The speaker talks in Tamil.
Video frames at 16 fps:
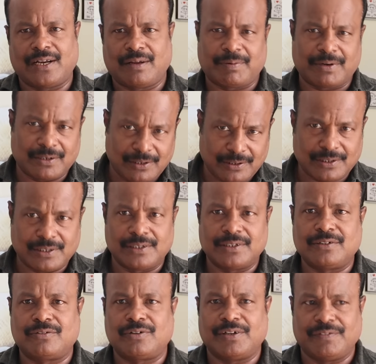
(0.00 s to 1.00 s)
எல்லா படங்களுக்கும்
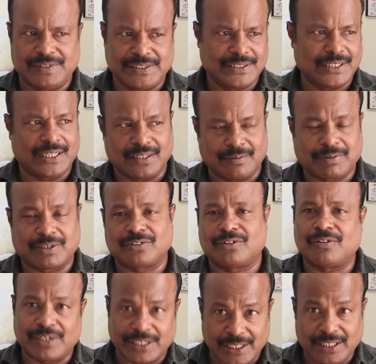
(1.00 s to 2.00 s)
எழுதக்கூடிய விஜி தான் இந்த
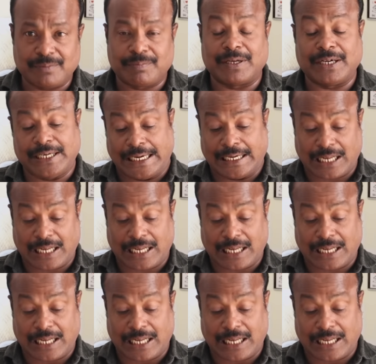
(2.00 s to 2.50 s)
படத்துக்கும் அவர் எழுதியிருப்பார்